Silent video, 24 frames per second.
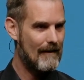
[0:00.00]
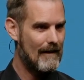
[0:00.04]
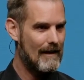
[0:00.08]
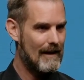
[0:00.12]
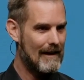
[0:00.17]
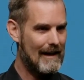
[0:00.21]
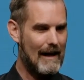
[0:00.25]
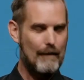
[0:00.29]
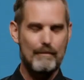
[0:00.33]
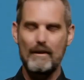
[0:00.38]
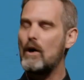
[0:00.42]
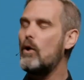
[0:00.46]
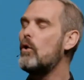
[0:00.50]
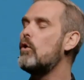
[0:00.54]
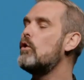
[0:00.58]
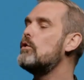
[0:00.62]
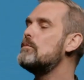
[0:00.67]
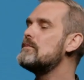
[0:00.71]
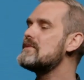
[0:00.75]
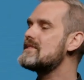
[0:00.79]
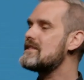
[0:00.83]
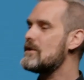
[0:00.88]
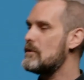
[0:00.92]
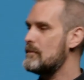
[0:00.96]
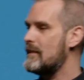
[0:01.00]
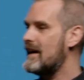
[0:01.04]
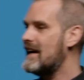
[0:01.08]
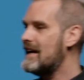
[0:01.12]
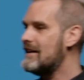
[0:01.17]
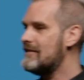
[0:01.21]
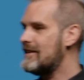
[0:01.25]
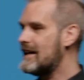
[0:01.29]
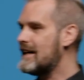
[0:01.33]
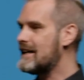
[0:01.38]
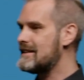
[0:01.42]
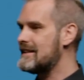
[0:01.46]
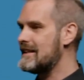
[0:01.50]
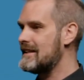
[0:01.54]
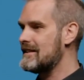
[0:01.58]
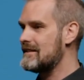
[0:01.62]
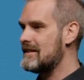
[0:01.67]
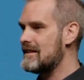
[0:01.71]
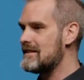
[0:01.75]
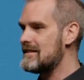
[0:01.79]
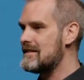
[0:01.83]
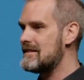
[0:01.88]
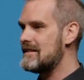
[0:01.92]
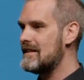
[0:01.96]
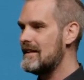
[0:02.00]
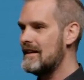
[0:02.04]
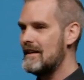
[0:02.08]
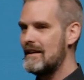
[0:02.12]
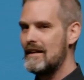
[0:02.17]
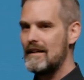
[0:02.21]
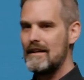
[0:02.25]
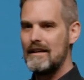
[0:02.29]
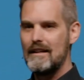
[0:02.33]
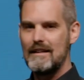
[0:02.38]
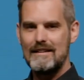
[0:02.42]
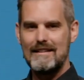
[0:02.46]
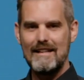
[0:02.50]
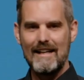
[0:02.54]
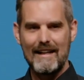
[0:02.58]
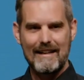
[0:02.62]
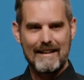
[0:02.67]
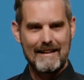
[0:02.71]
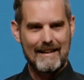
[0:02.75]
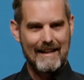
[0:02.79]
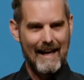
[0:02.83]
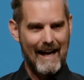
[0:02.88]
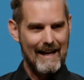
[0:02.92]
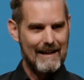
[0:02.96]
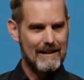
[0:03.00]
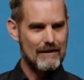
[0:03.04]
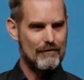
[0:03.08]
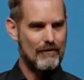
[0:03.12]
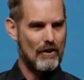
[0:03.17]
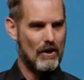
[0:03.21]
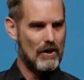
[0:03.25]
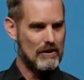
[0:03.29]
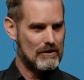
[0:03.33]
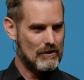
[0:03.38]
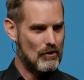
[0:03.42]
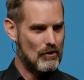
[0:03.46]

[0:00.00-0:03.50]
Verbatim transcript: Glaube ich, umso mehr wichtiger, dass die Gegenwart